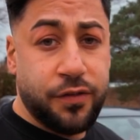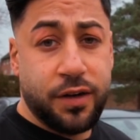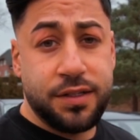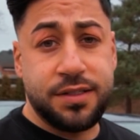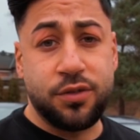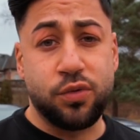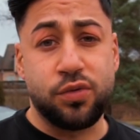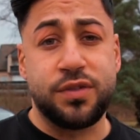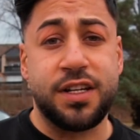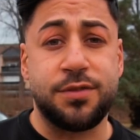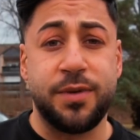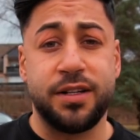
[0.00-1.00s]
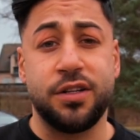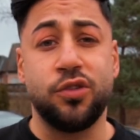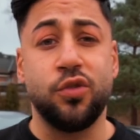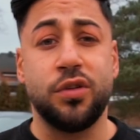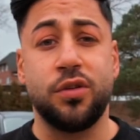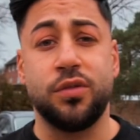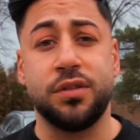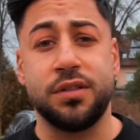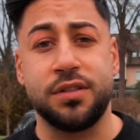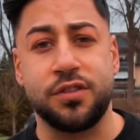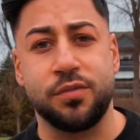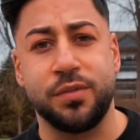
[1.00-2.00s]
Fahrt sind und uns erstmal einen Döner holen
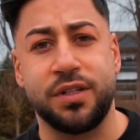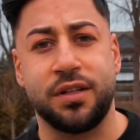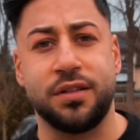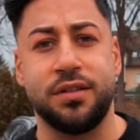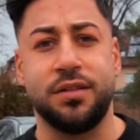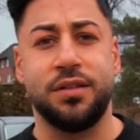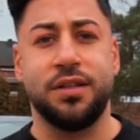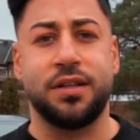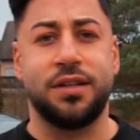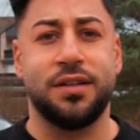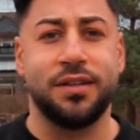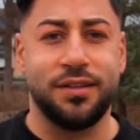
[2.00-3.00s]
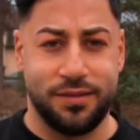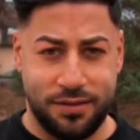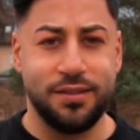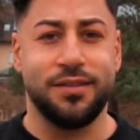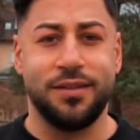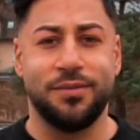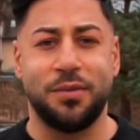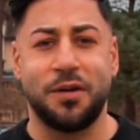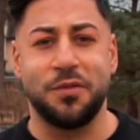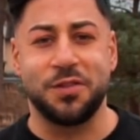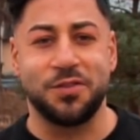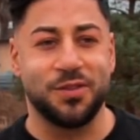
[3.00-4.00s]
zum Mittag, ne, Erik?
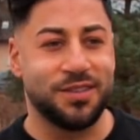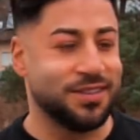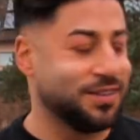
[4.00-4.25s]
Machen wir so.